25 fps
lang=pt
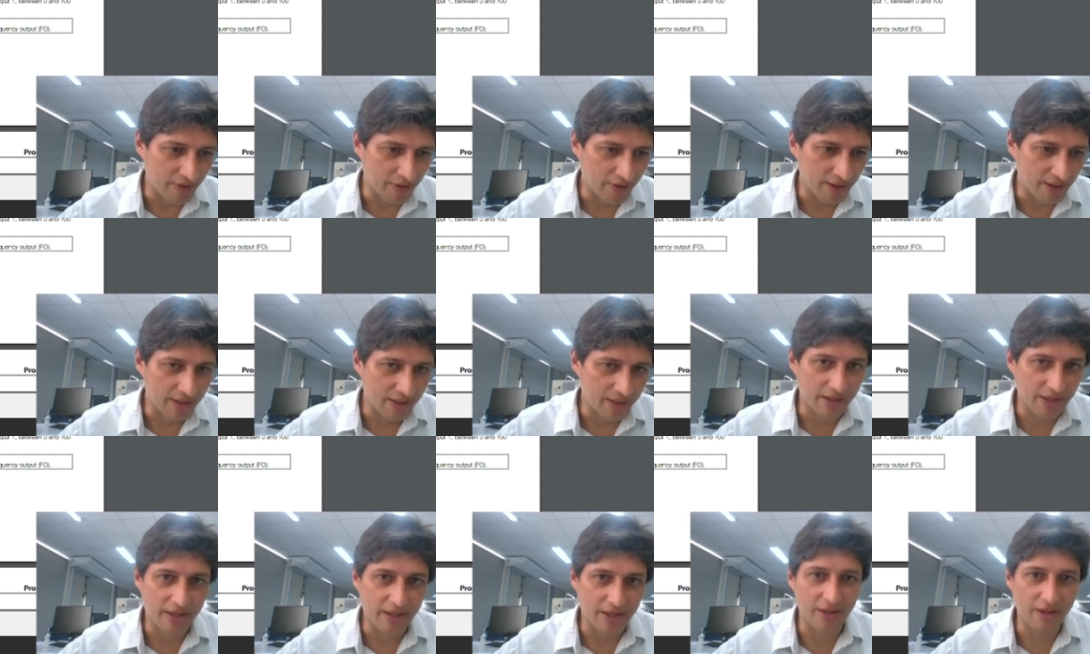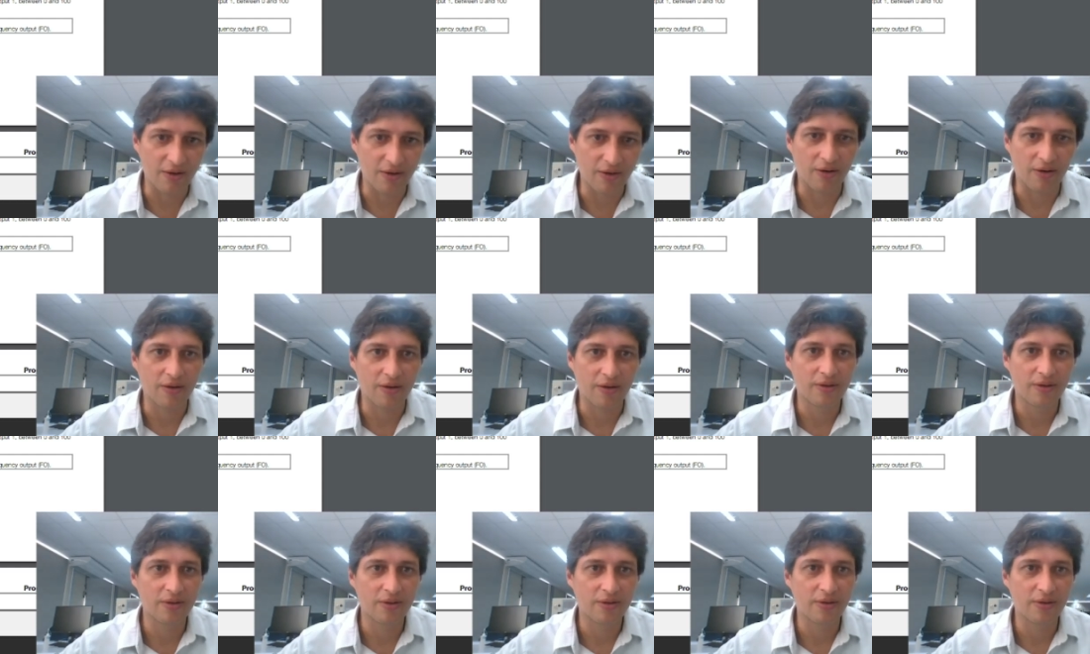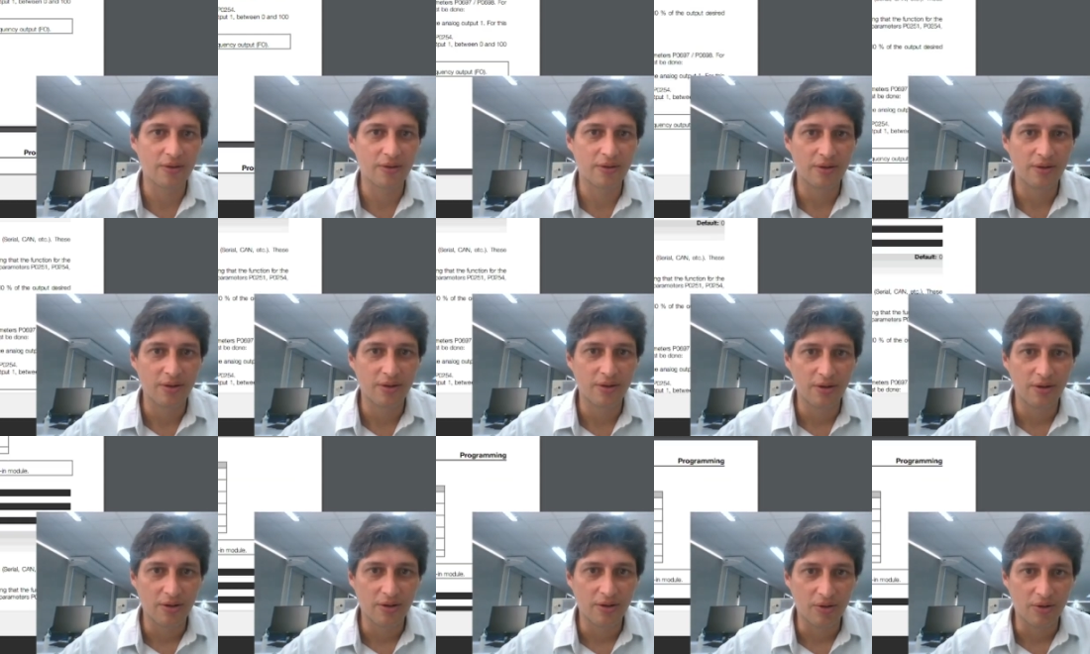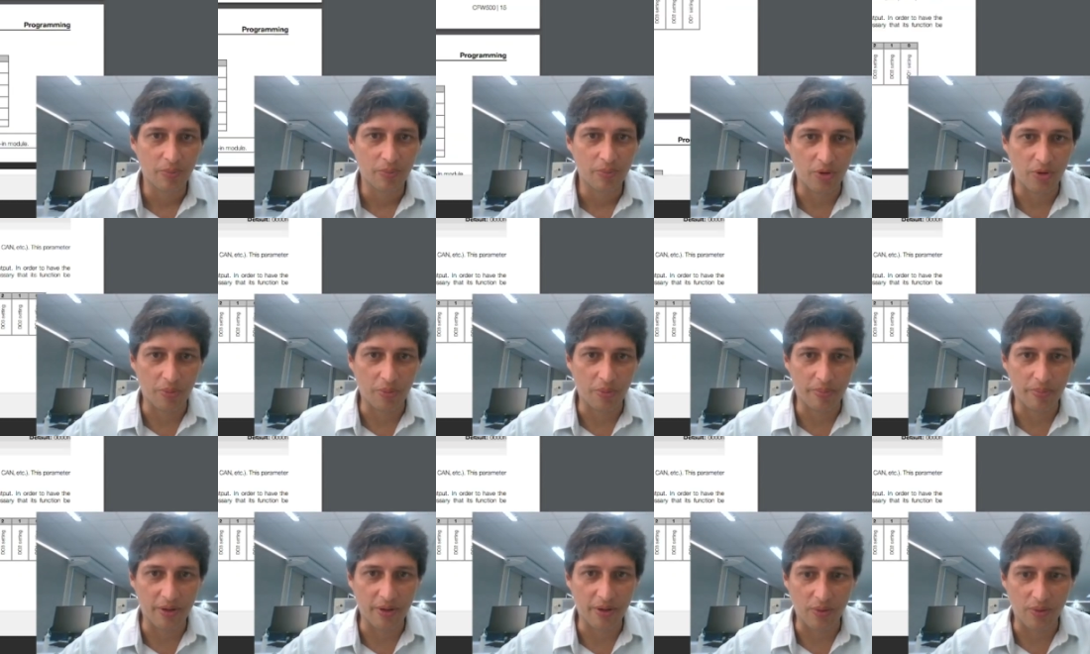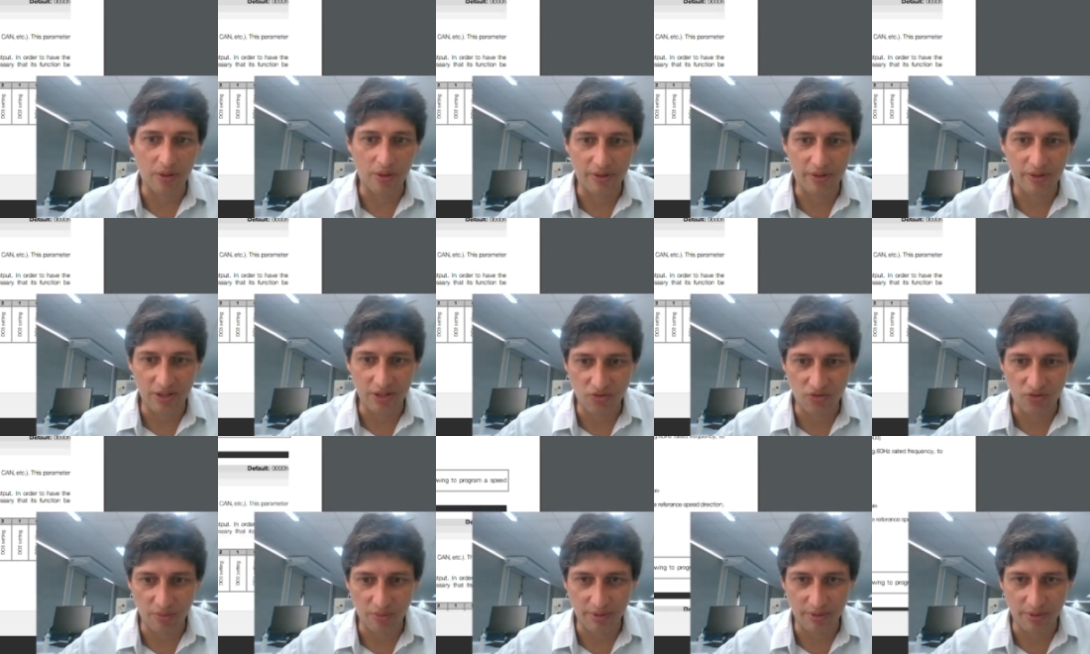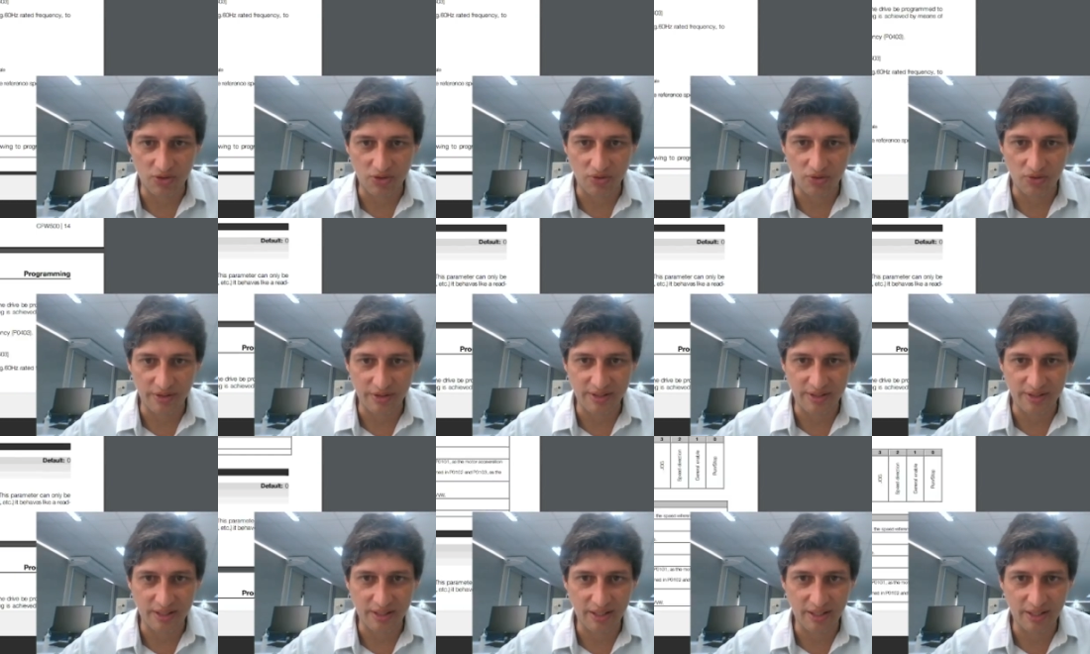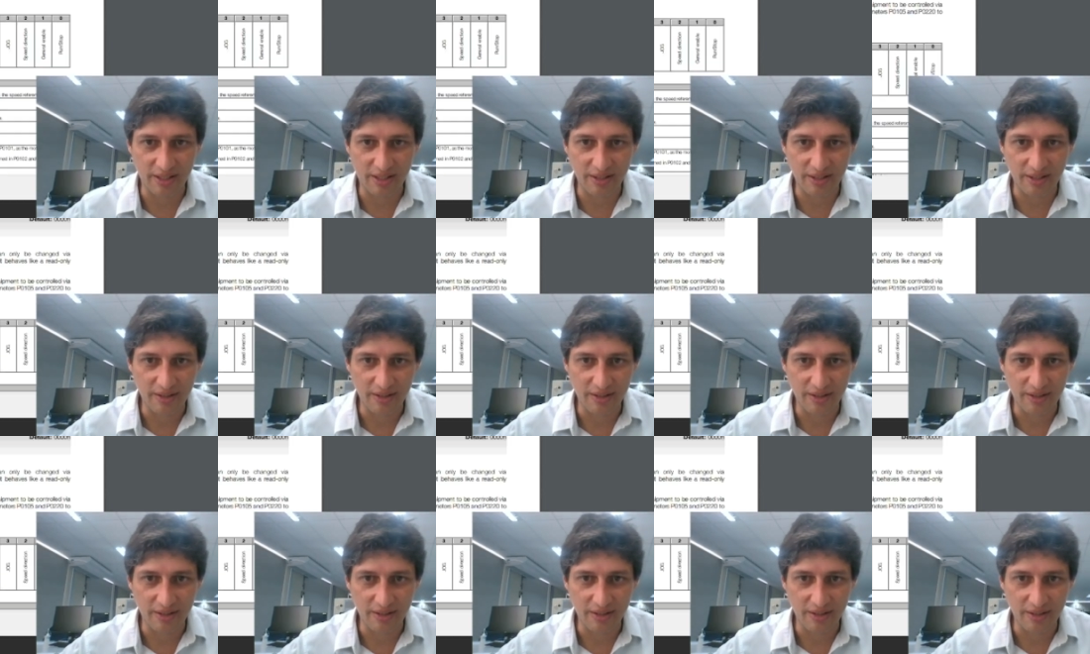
aqui, ó. O próprio manual tem as informações aqui.